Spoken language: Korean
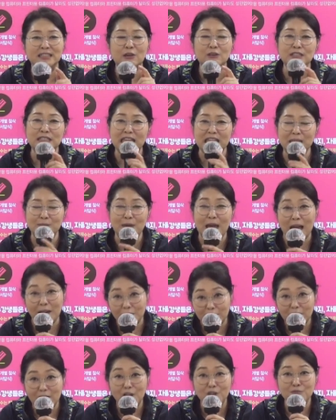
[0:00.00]
선생님의
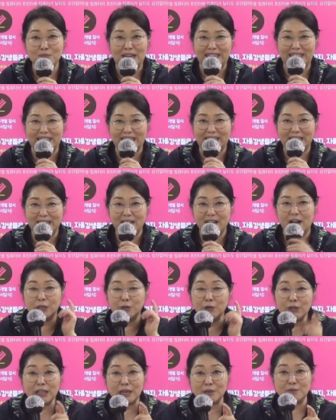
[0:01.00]
학교 합격만을
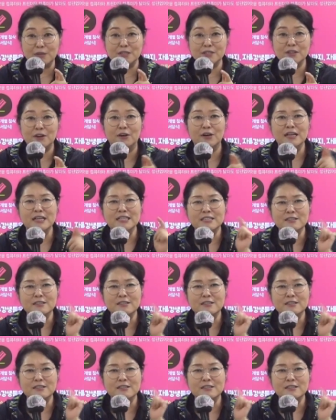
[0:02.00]
지원하면서